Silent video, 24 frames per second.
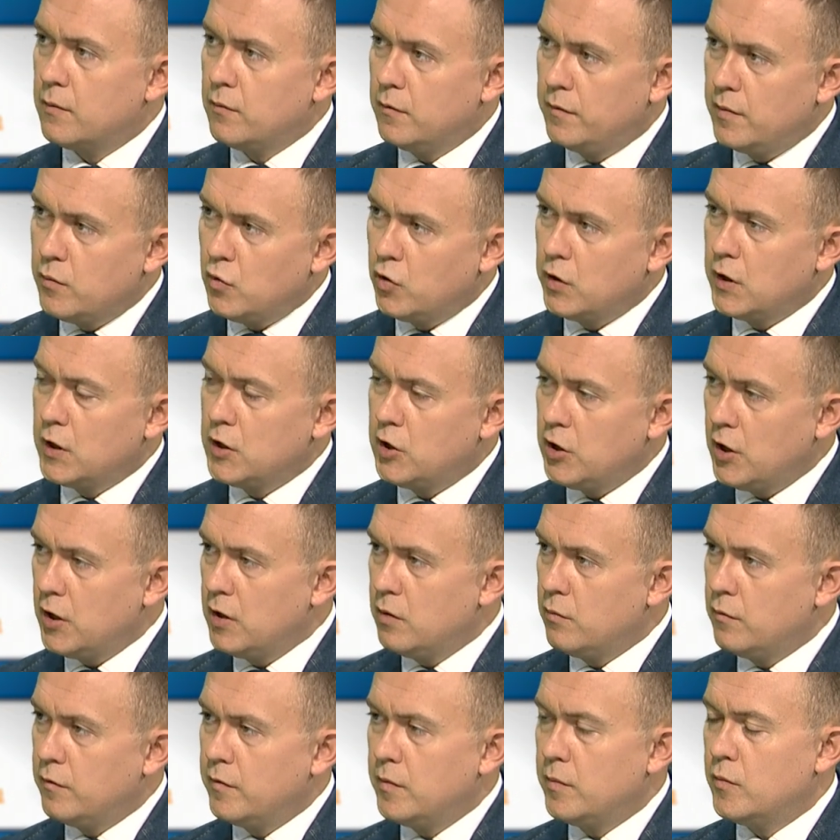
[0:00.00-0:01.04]
Mówimy o
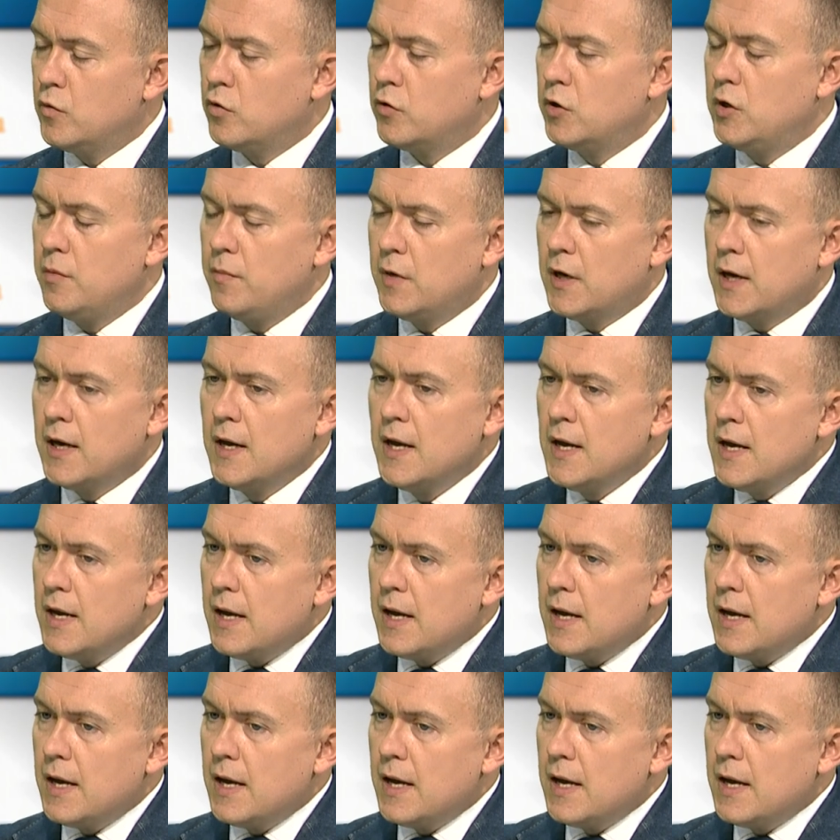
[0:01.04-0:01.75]
jesieni, mówimy o zimie,